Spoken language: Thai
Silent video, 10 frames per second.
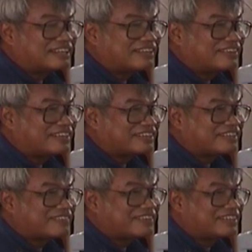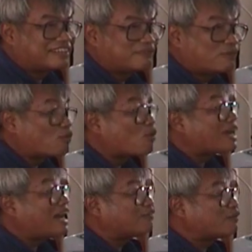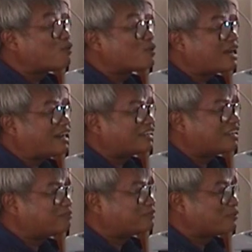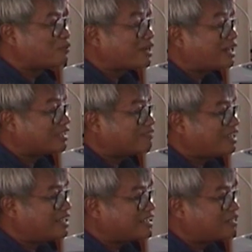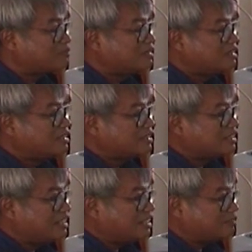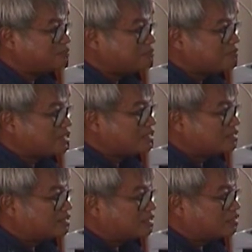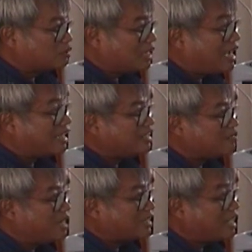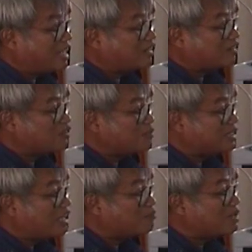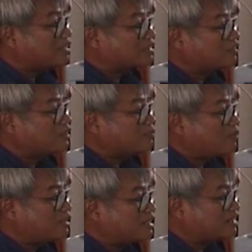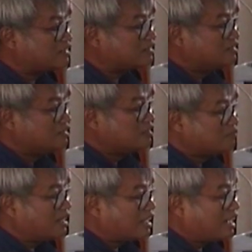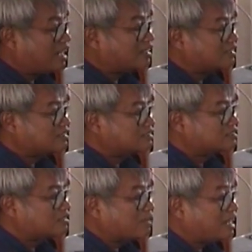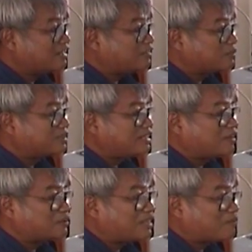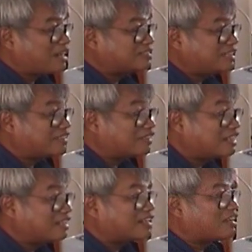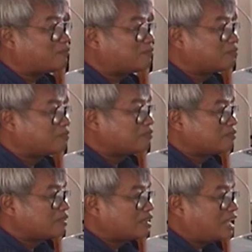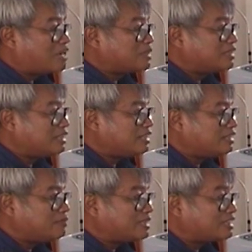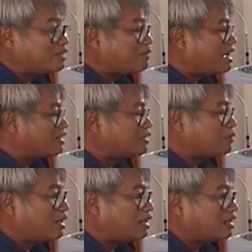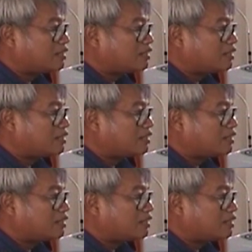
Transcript: เดี๋ยวนึกฟุกุโอกะฟุกุโอกะนะครับฟุกุโอกะทำไว้นะครับ ทีนี้สุดท้ายเนี่ยบางอย่างเราก็ต้องมีทำบ้างโดยเฉพาะเรื่องพลังงานสำคัญที่สุดที่เราทำการเกษตรตอนนี้นะครับ หลายพื้นที่ที่ไปเจอมาก็คือว่า